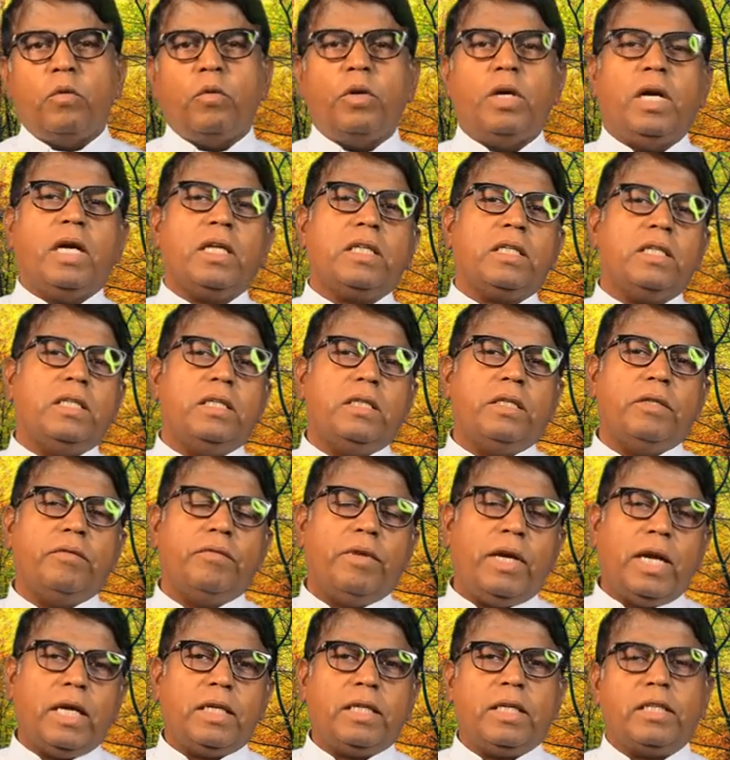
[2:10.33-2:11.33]
உங்களுக்கு
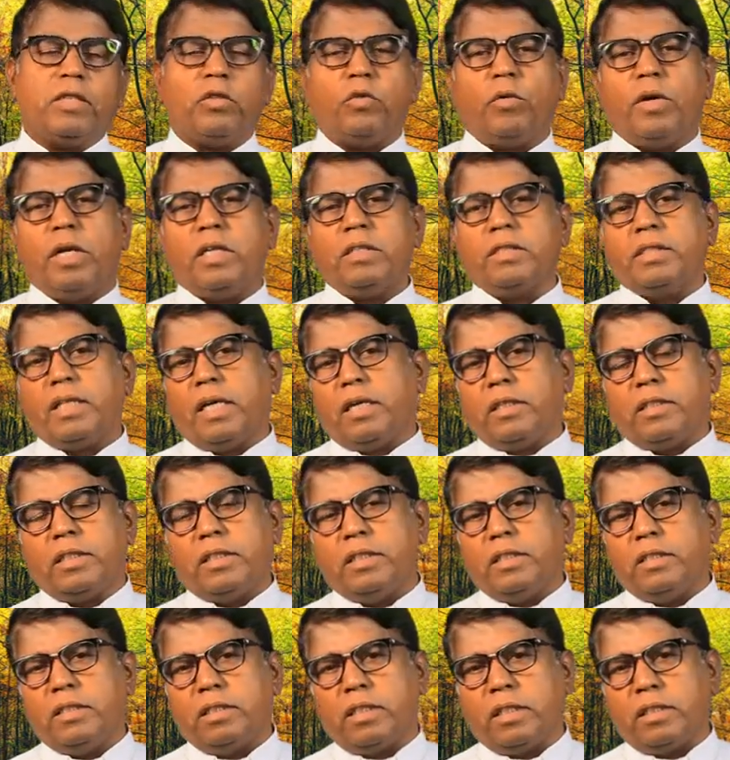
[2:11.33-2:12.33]
விளக்கத்துடன்
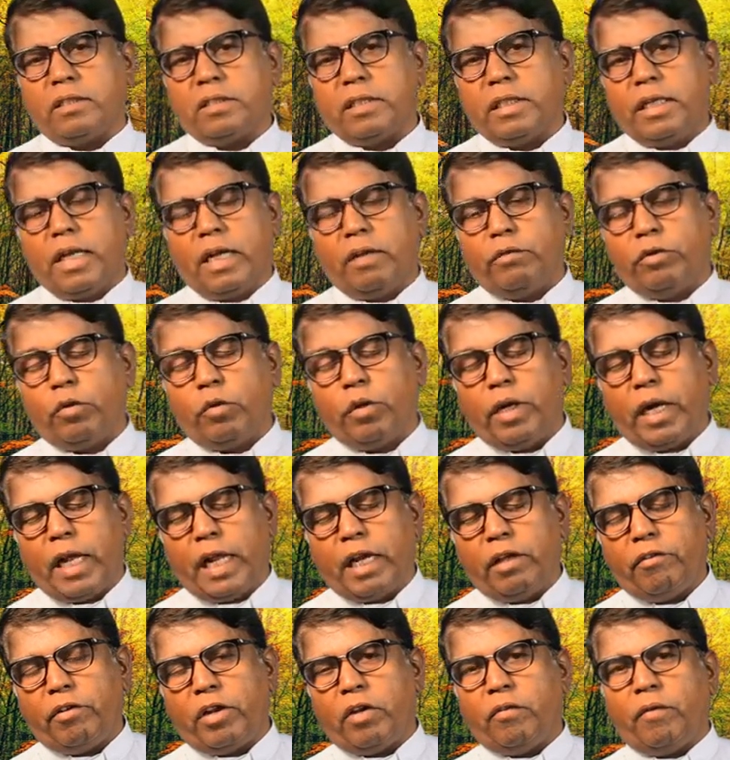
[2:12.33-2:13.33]
தருகின்றது எனவே உங்கள்
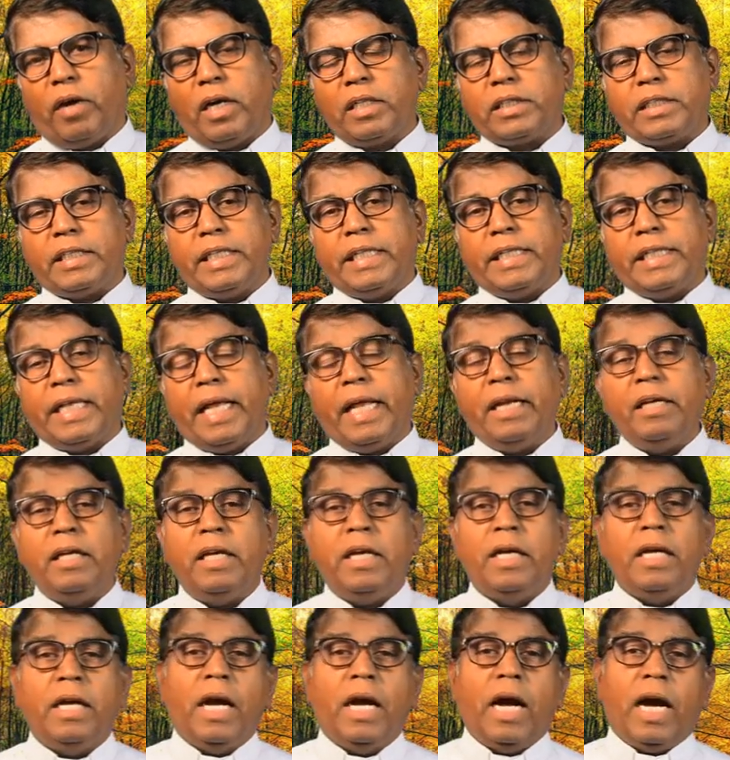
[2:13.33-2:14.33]
அனைவரையும் வாழ்த்துகின்றேன்
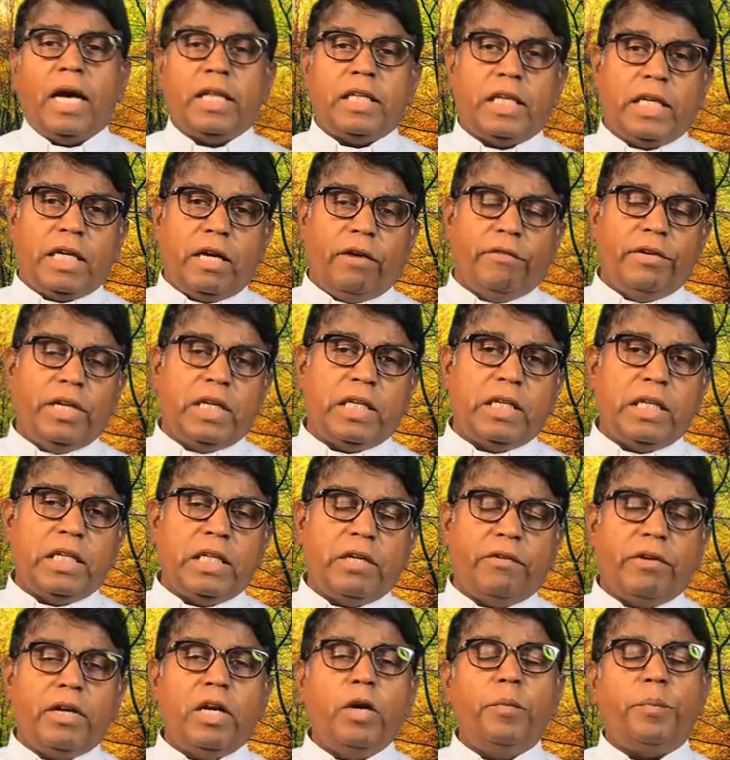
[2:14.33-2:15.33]
அதை
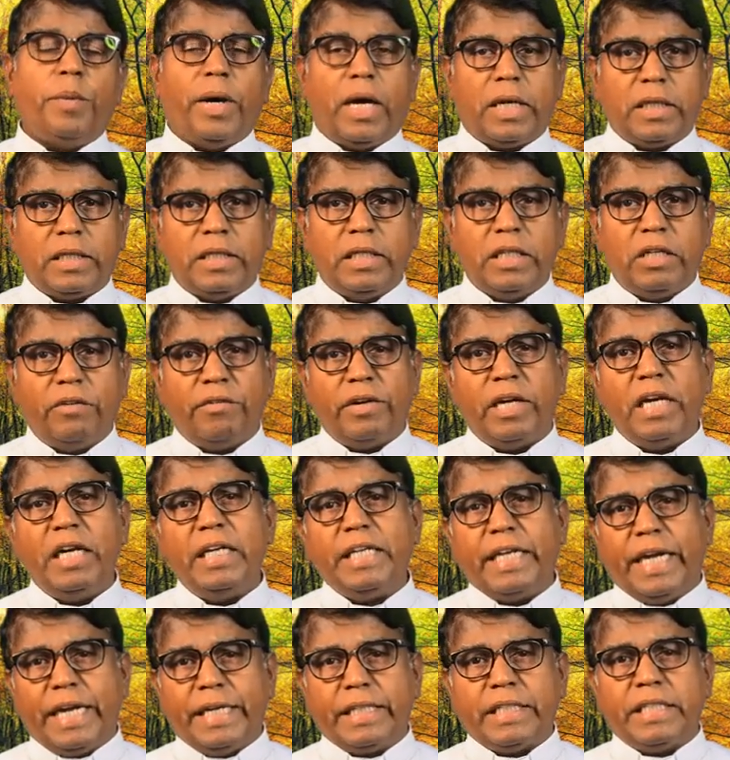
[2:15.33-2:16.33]
கவனிக்கின்றவர்கள்
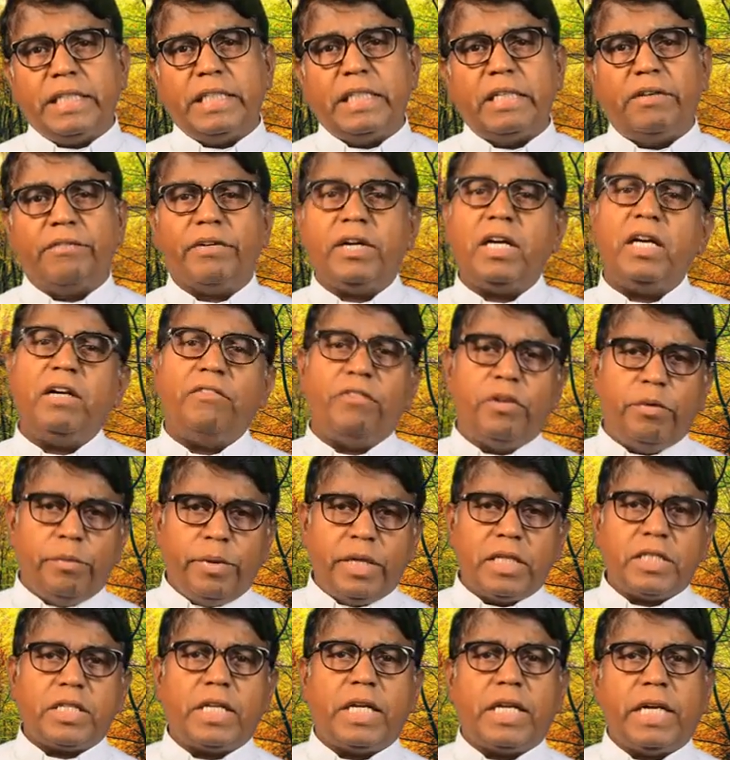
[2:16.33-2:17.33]
பார்க்கின்றவர்கள் கேட்கின்றவர்கள்
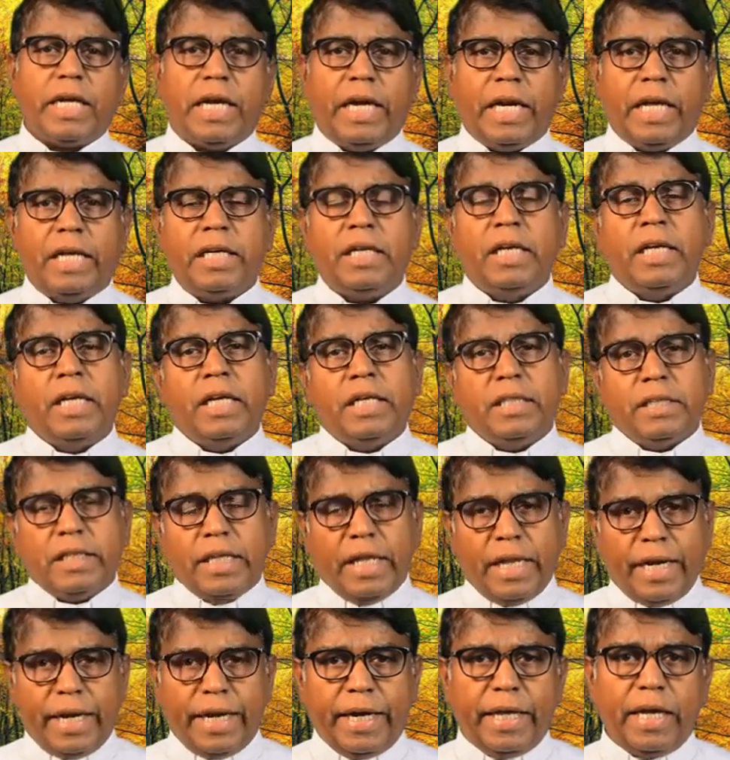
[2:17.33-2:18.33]
விமர்சனங்களை
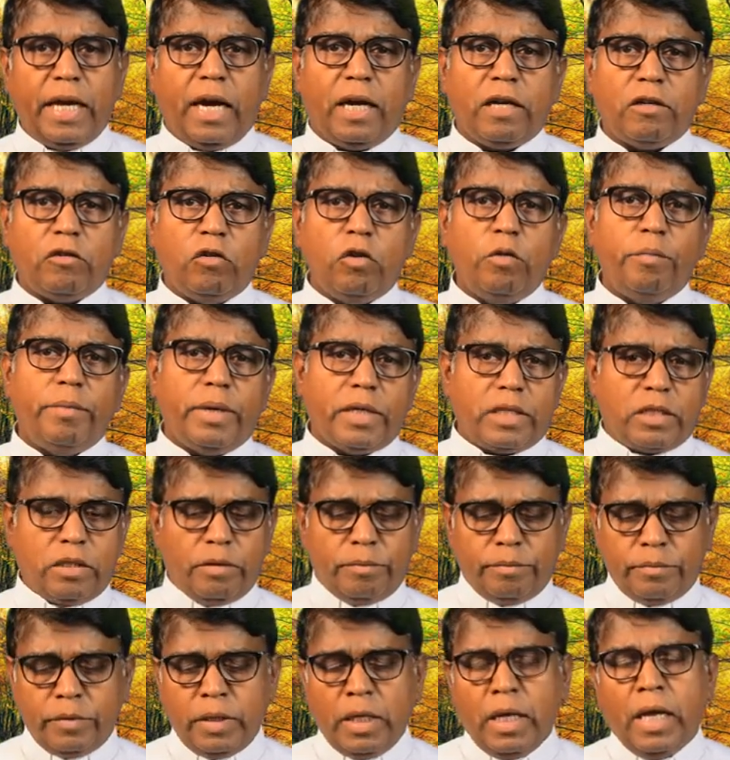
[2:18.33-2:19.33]
நேரடியாகவும்
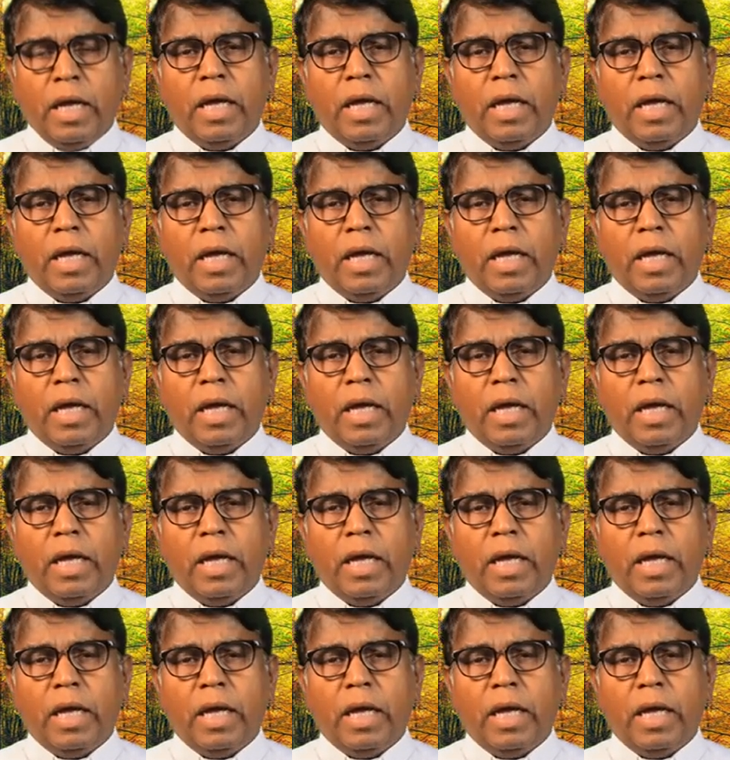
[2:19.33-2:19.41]
மற்றும்